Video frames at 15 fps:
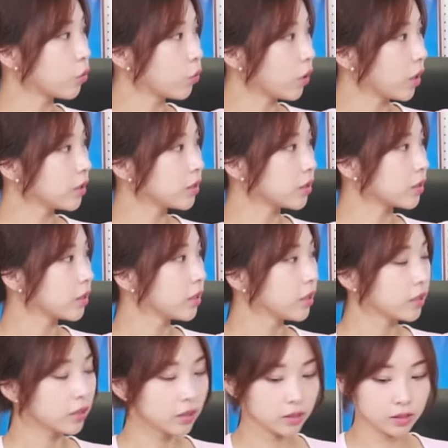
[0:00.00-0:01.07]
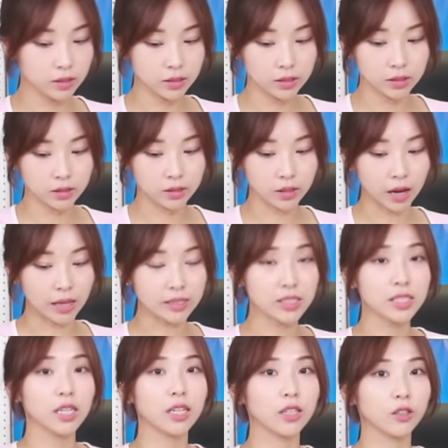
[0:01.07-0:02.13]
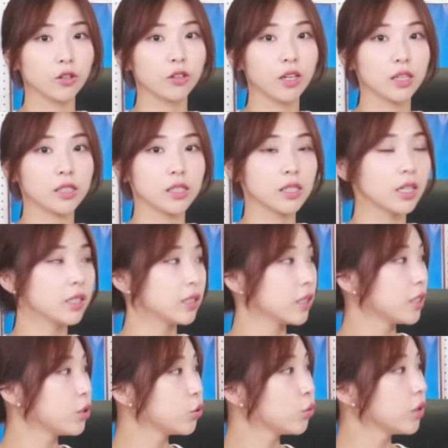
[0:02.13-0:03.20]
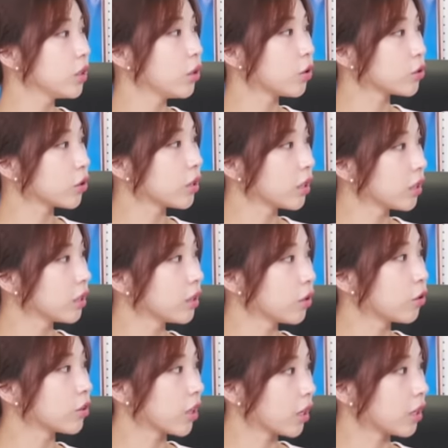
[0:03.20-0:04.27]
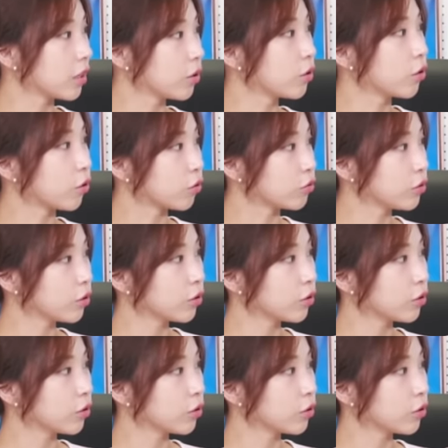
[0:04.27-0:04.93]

하는 그 가치의 인터넷이라는 기조는 여전한 거다, 이런 거군요.